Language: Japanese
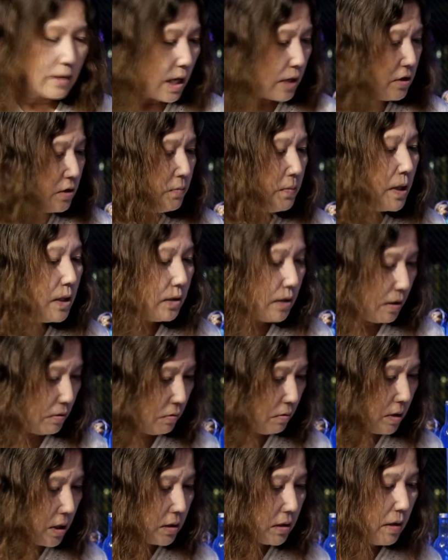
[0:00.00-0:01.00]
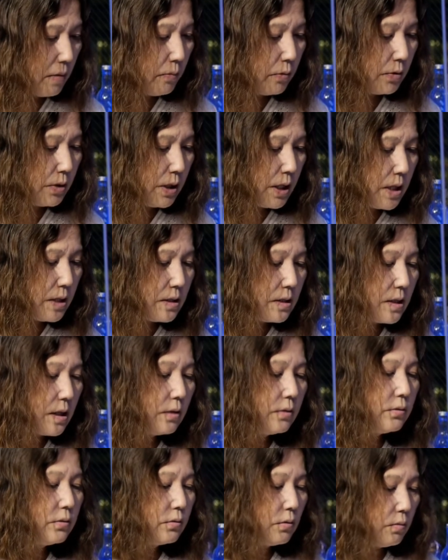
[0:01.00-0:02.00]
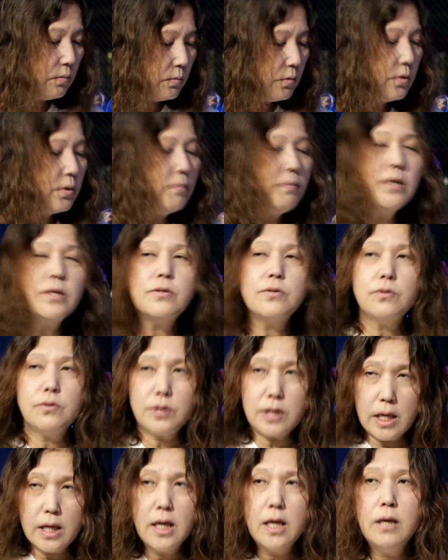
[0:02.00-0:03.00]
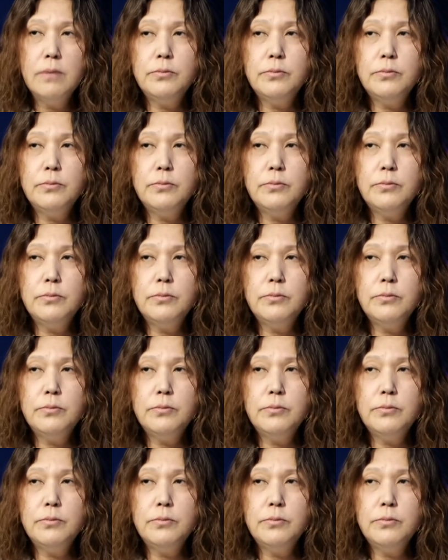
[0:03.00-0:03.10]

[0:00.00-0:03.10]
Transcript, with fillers: 初めての方もいらっしゃると思いますので、